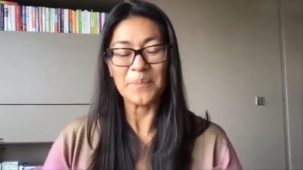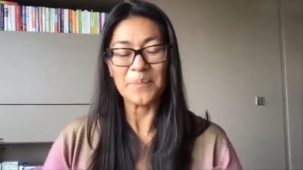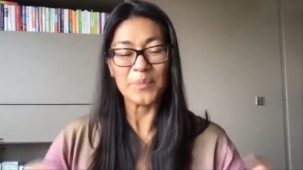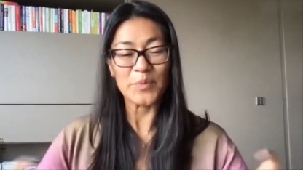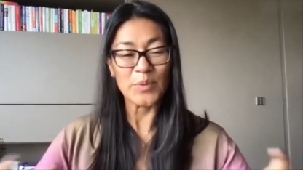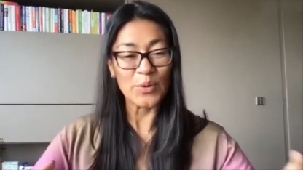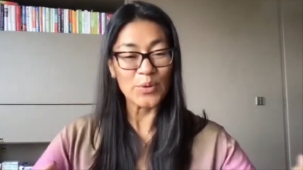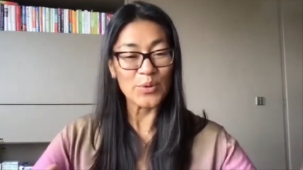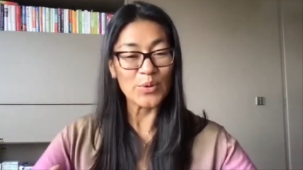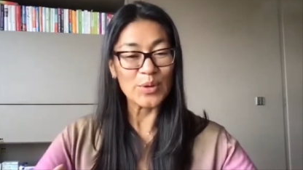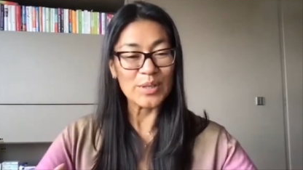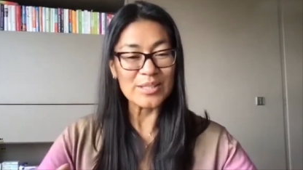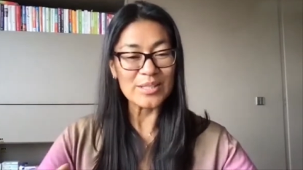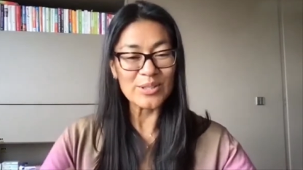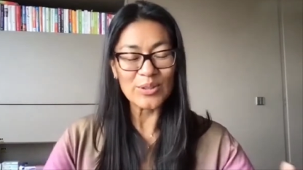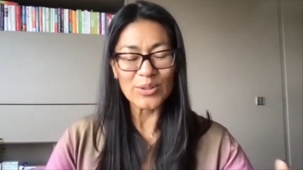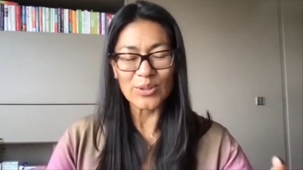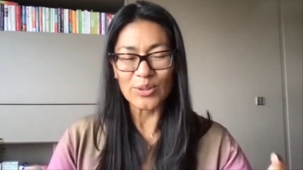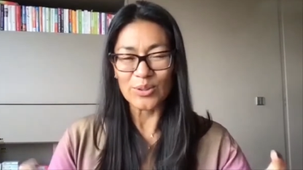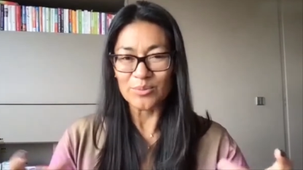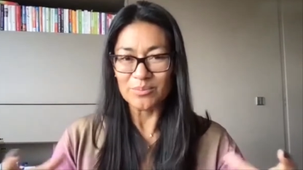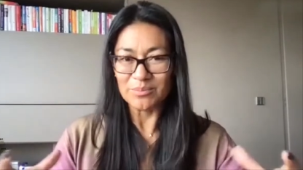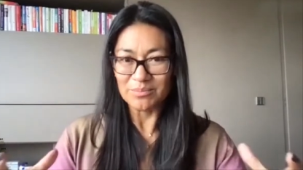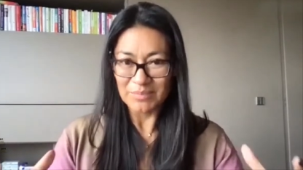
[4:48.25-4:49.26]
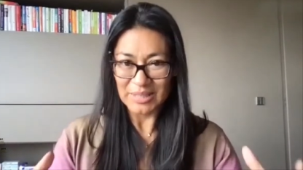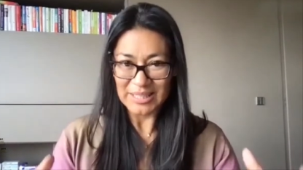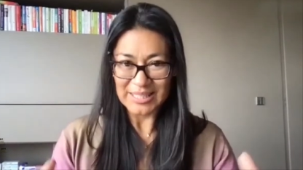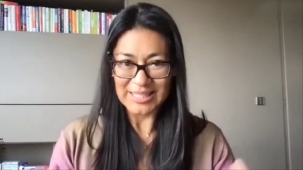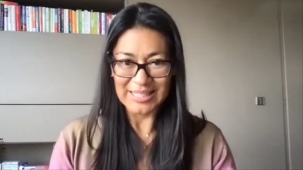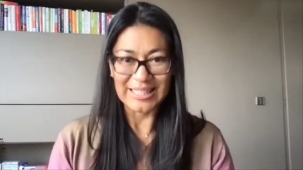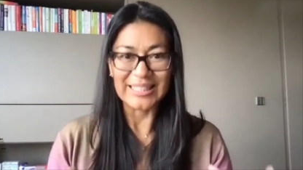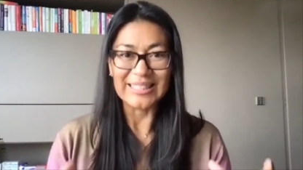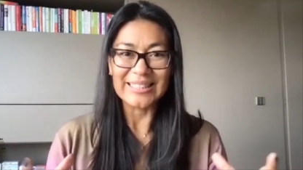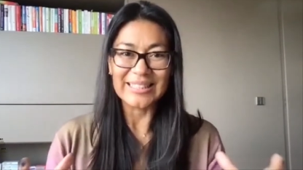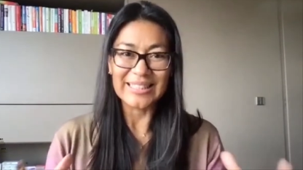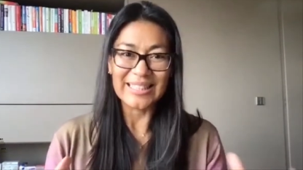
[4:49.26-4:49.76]
Todo esto con
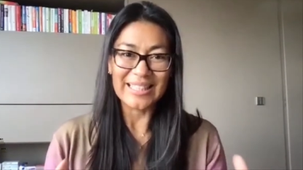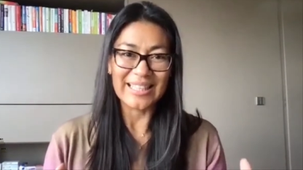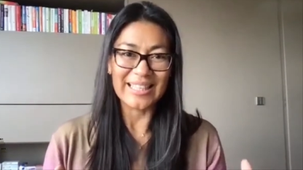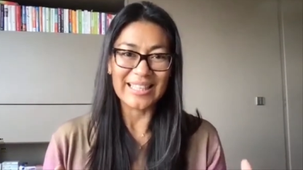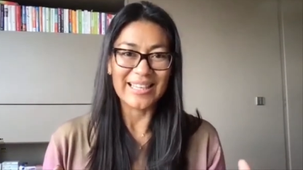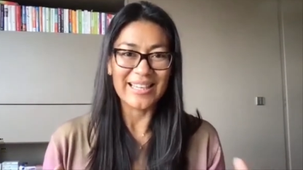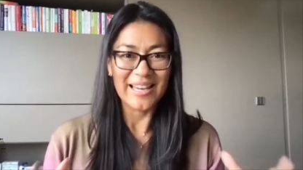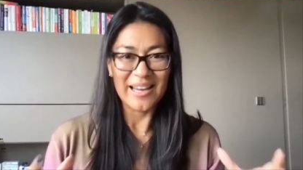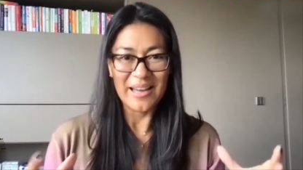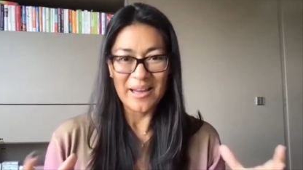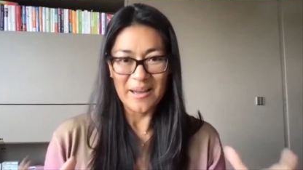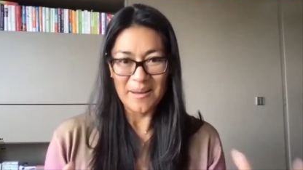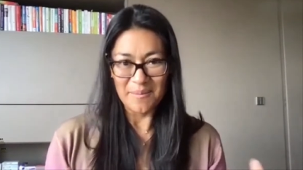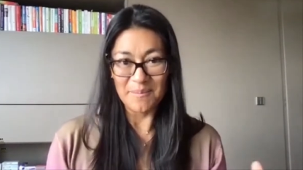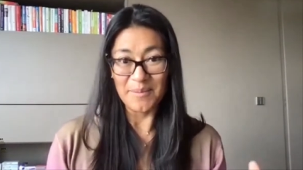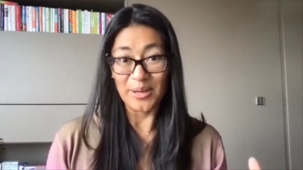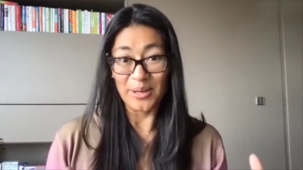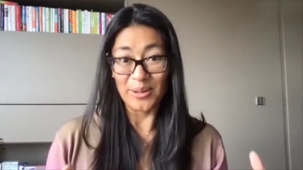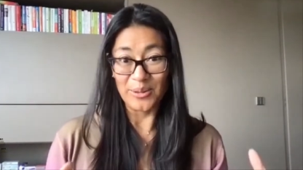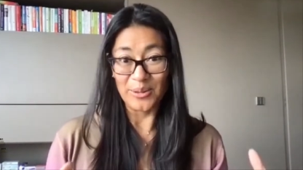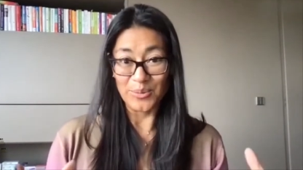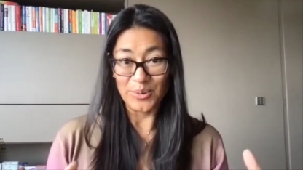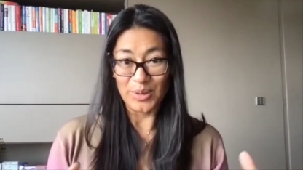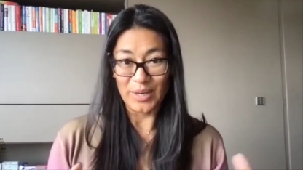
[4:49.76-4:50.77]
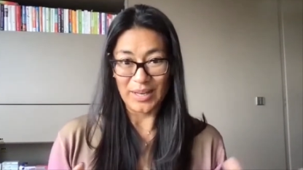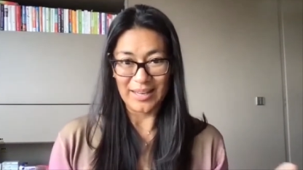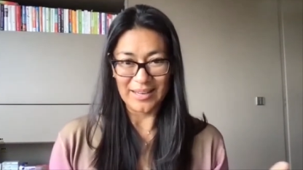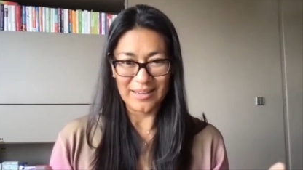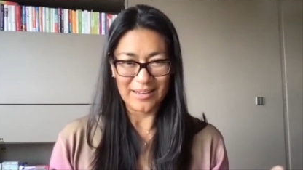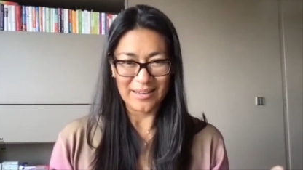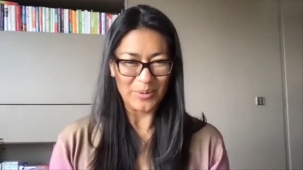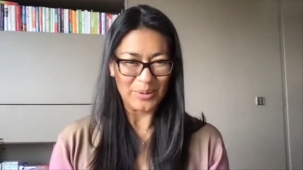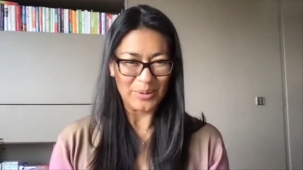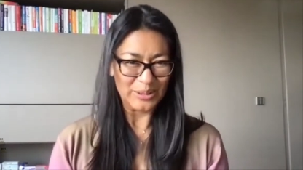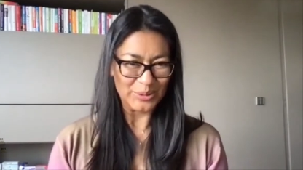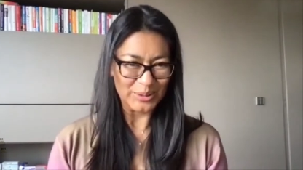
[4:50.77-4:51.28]
bastante verdura
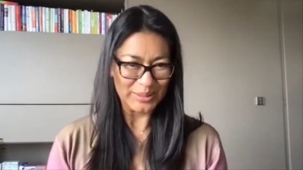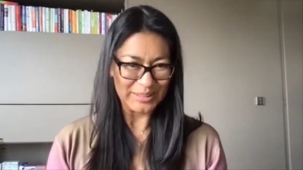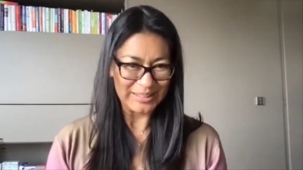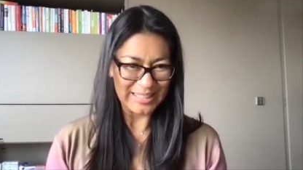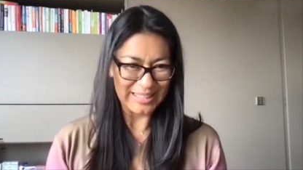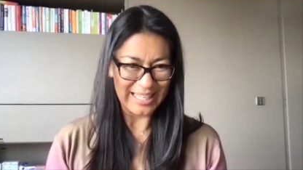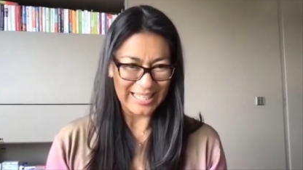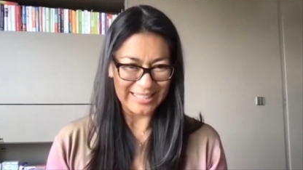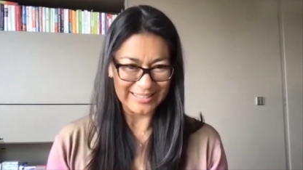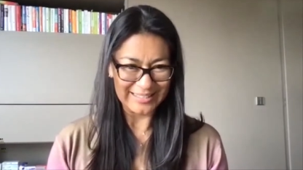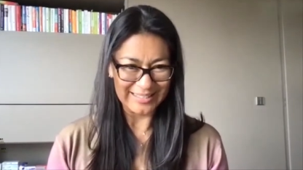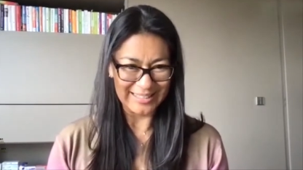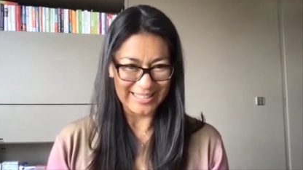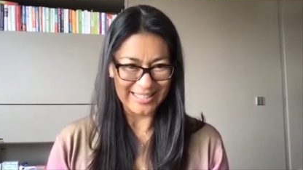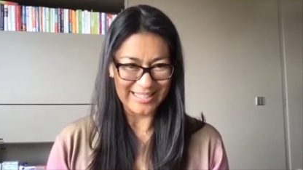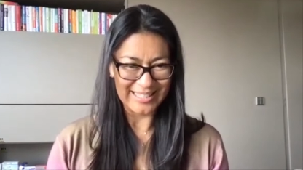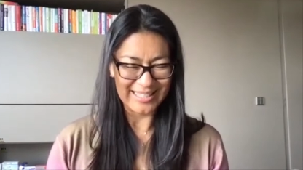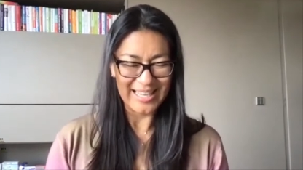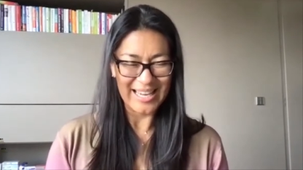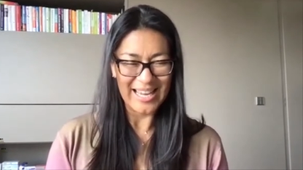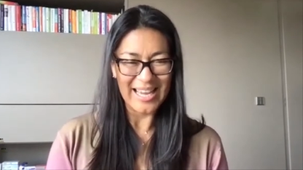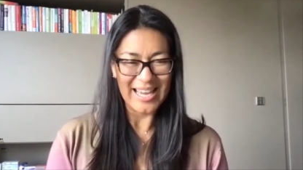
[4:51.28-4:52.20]
en cuanto a entrantes.